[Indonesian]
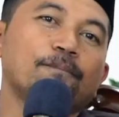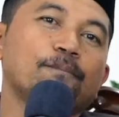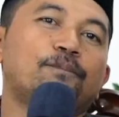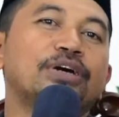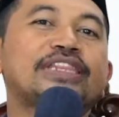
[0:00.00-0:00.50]

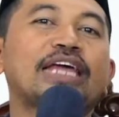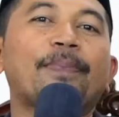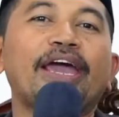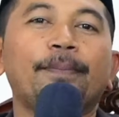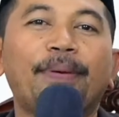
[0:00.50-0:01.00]

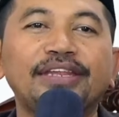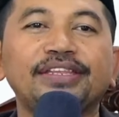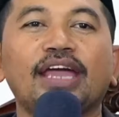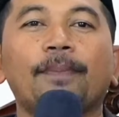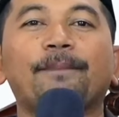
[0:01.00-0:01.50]
Betapa
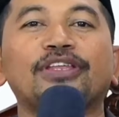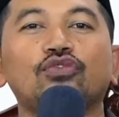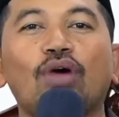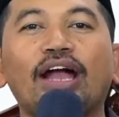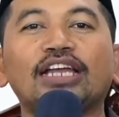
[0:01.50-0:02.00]
hebatnya
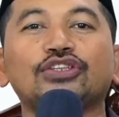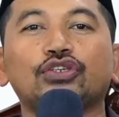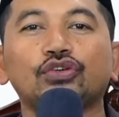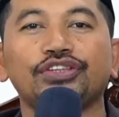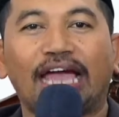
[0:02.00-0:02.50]
perjuangan
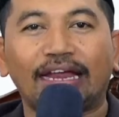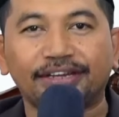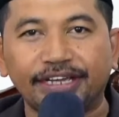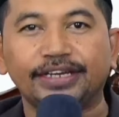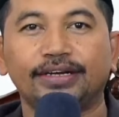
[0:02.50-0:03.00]
Cutnyak
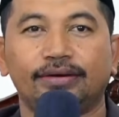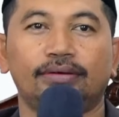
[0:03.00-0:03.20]
Din.